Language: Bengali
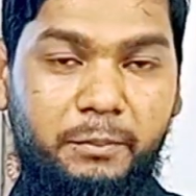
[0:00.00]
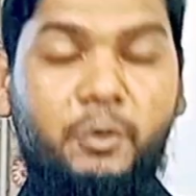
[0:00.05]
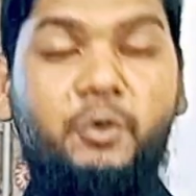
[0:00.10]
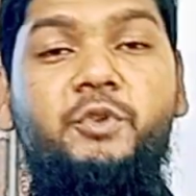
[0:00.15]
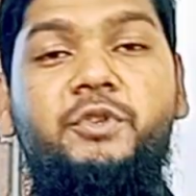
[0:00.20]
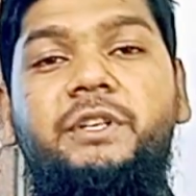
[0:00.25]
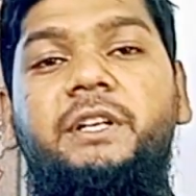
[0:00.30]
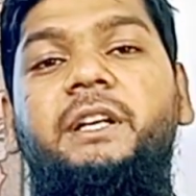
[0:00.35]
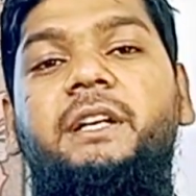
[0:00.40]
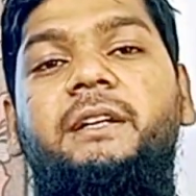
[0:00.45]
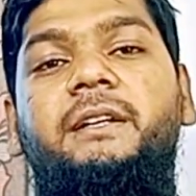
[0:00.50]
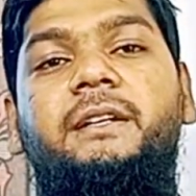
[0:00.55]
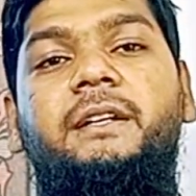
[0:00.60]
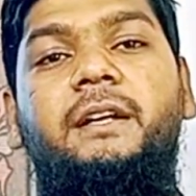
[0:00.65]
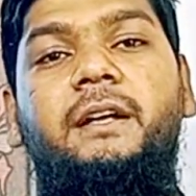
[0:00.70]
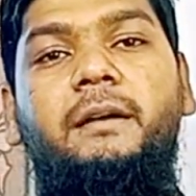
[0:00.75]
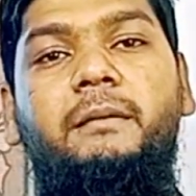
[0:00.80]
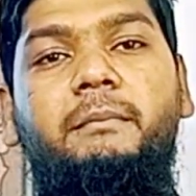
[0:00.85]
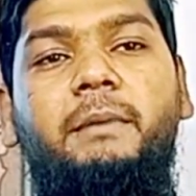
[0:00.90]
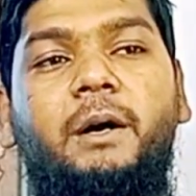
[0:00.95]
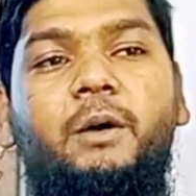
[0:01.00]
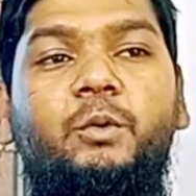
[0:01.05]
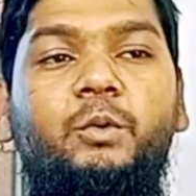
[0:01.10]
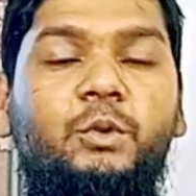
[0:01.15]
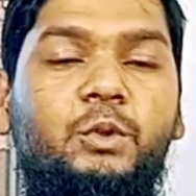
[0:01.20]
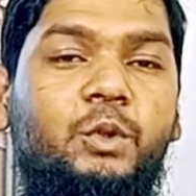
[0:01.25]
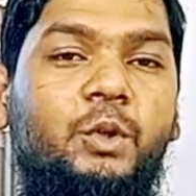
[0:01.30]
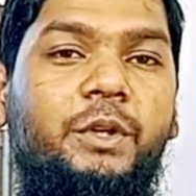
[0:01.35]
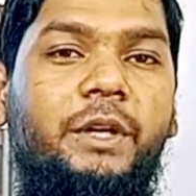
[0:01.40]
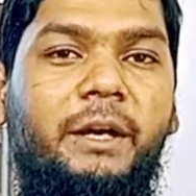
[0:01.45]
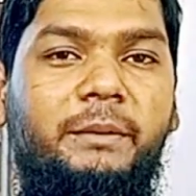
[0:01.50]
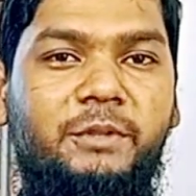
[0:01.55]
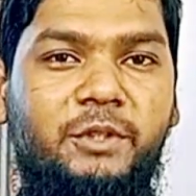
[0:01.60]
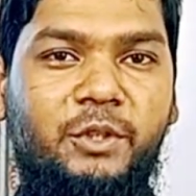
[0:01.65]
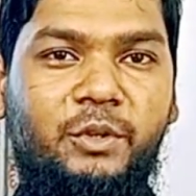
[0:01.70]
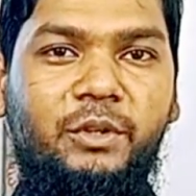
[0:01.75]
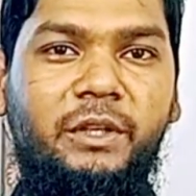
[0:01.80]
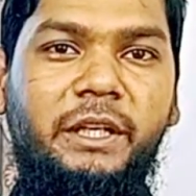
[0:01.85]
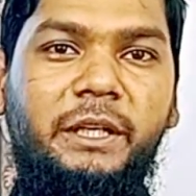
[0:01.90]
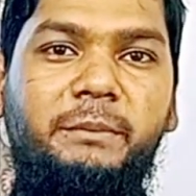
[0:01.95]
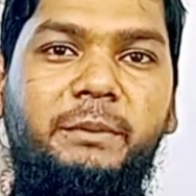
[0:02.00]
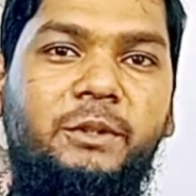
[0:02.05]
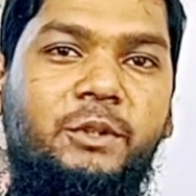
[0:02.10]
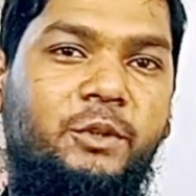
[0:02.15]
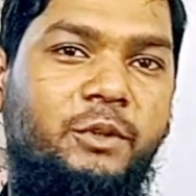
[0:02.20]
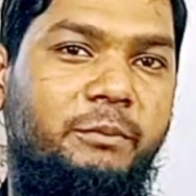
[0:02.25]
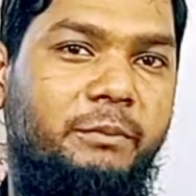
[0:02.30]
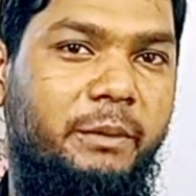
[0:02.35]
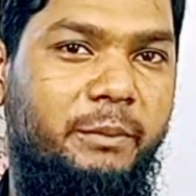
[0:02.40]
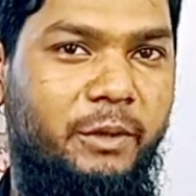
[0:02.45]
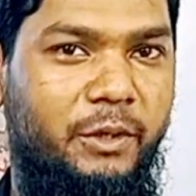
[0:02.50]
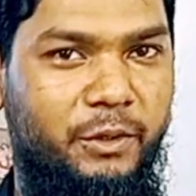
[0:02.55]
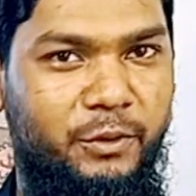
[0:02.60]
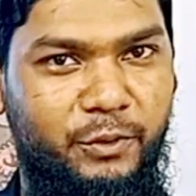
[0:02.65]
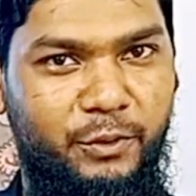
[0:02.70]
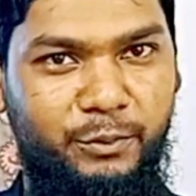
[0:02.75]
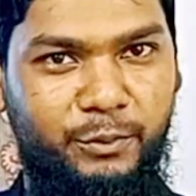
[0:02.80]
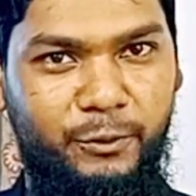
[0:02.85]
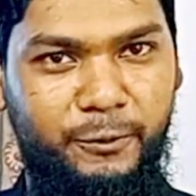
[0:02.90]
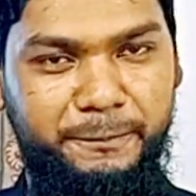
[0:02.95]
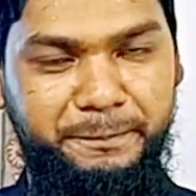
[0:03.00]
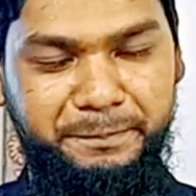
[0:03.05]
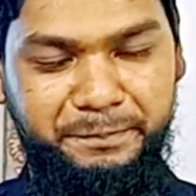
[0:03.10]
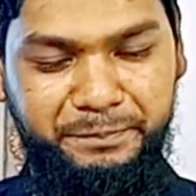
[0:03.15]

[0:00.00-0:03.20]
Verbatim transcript: প্রশ্নে বা উত্তরে আমি যখন লিখবো তখন ব্যবহার করব